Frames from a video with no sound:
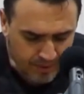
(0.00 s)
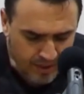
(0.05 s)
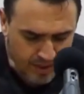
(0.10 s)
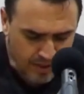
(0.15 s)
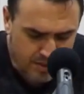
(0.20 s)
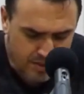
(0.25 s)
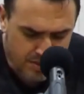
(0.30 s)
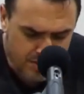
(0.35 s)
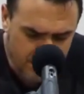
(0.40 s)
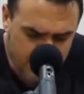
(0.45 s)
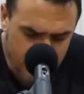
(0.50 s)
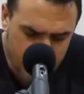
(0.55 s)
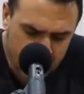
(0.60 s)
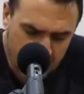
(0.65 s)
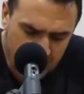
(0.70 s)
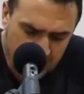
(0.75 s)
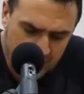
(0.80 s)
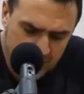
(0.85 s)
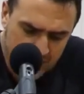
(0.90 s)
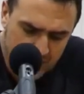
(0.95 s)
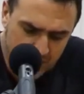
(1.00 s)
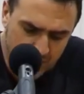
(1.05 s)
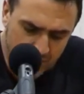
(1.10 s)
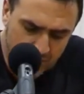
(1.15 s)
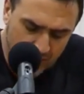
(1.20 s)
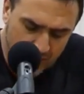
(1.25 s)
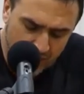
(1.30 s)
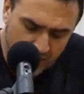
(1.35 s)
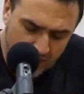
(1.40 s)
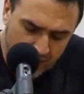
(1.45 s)
Zatrzymamy się tutaj
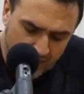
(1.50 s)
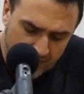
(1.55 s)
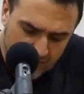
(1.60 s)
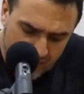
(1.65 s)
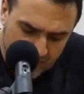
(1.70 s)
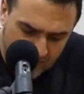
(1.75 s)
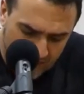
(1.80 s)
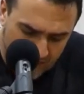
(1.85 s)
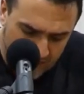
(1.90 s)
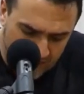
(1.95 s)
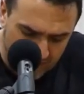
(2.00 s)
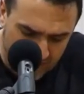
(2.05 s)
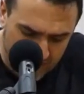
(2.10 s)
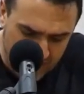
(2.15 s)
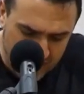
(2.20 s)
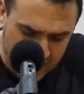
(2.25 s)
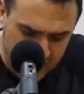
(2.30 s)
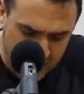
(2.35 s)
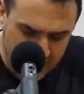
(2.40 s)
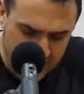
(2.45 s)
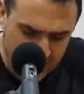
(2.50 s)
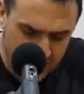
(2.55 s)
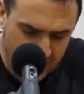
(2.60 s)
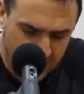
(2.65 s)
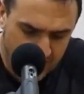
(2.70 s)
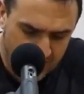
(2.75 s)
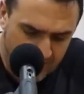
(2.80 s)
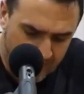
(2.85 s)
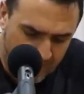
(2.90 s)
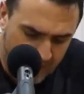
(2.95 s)
na czwartym wersecie.
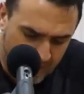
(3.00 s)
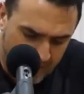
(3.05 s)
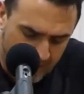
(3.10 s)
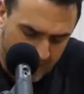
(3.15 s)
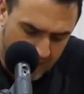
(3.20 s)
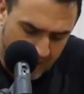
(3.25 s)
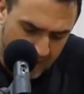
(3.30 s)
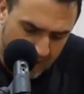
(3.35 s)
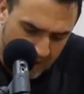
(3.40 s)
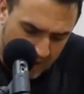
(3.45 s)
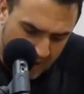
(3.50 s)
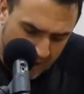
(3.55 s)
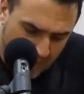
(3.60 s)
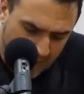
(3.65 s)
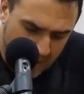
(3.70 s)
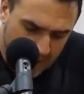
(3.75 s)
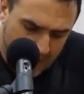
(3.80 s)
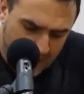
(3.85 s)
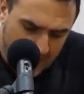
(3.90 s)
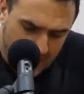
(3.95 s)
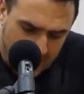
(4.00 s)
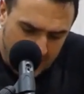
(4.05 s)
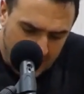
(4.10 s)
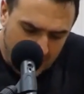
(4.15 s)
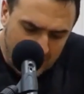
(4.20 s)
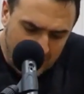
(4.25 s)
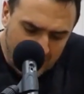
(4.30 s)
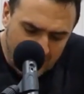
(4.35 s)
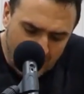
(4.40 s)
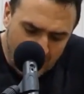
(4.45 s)
Mamy
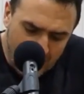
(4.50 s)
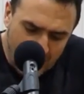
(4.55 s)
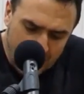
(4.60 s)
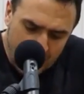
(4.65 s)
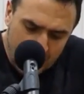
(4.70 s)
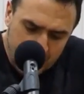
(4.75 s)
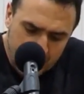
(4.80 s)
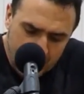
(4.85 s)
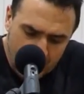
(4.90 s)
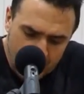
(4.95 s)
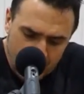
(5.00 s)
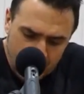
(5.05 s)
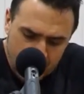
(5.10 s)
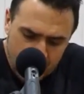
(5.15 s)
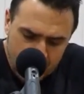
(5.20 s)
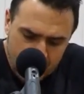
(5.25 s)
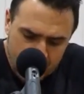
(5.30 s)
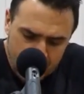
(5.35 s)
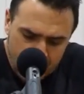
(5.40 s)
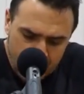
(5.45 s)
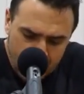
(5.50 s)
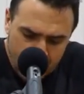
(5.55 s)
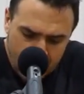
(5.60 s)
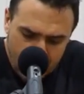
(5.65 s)
wołanie psalmisty,